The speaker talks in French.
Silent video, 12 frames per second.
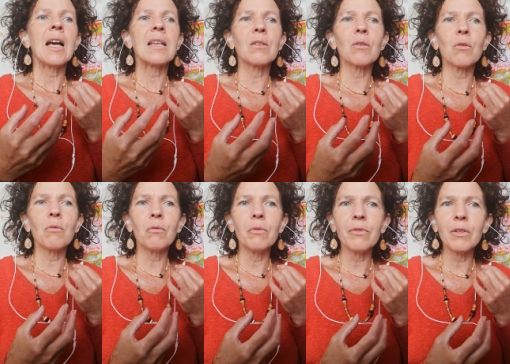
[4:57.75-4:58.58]
à ce que
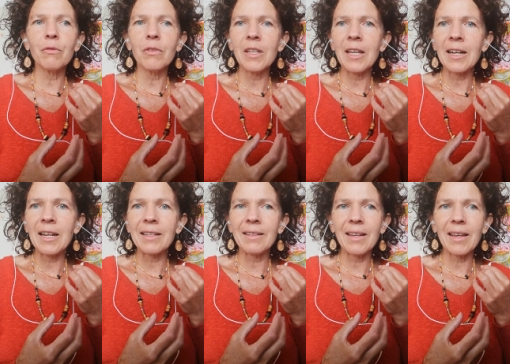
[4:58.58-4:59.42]
vous vivez à
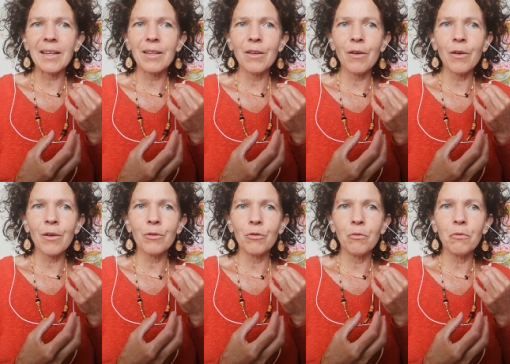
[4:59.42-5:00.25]

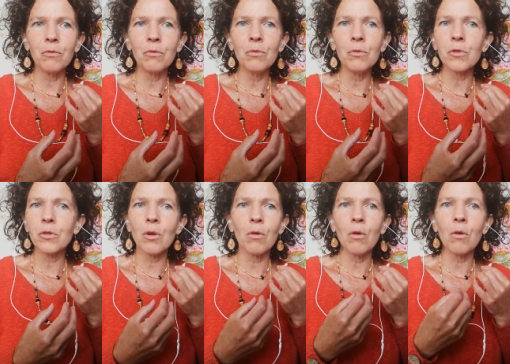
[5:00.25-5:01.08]
l'intérieur de vous,
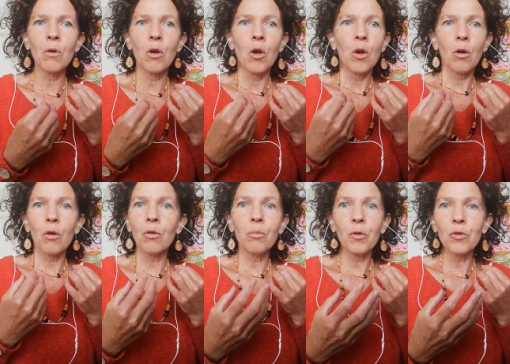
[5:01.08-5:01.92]
sans
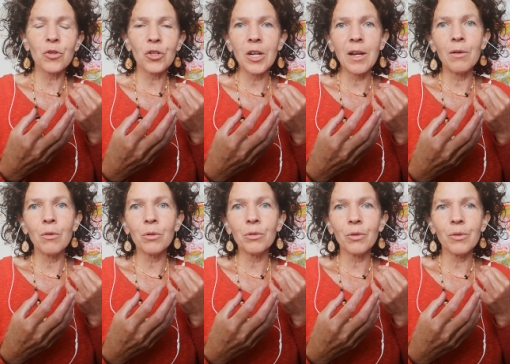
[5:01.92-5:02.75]
reprocher à
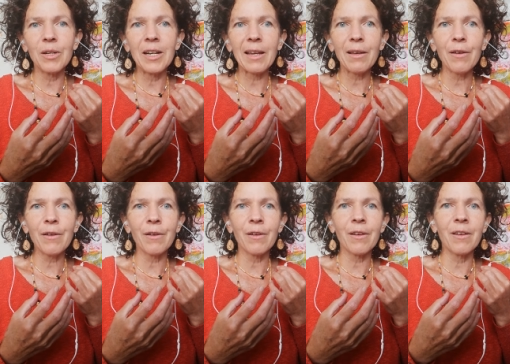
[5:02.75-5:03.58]
l'autre
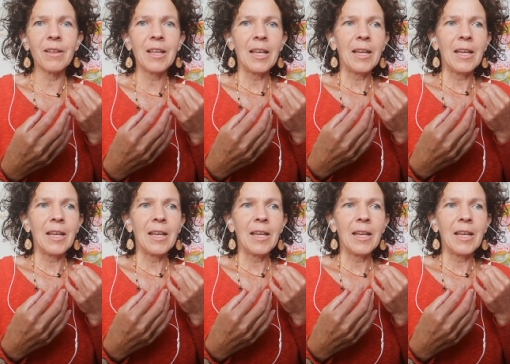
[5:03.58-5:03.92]
l'erreur.